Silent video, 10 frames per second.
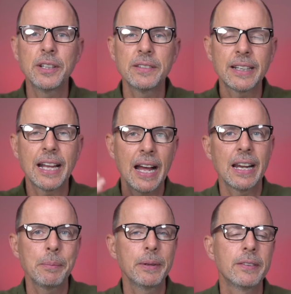diese
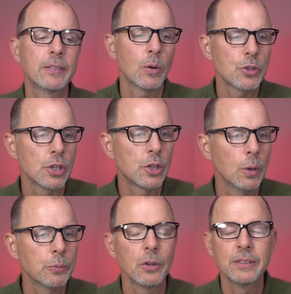Cannabis Social
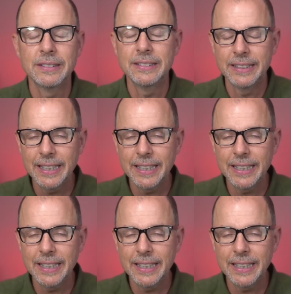Clubs und